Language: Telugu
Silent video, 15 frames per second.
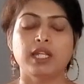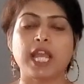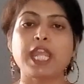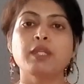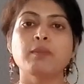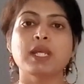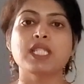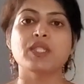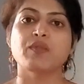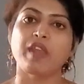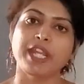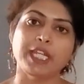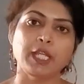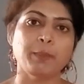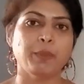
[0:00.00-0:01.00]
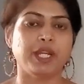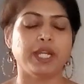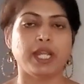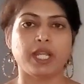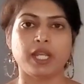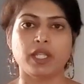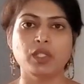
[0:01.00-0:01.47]
నైన్ మంత్స్ వెయిటింగ్
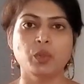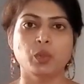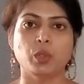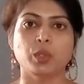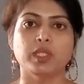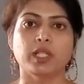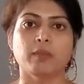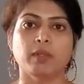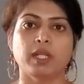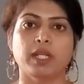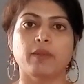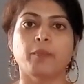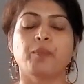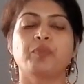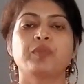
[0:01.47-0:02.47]
పీరియడ్ అనేది ఉంటుందన్నమాట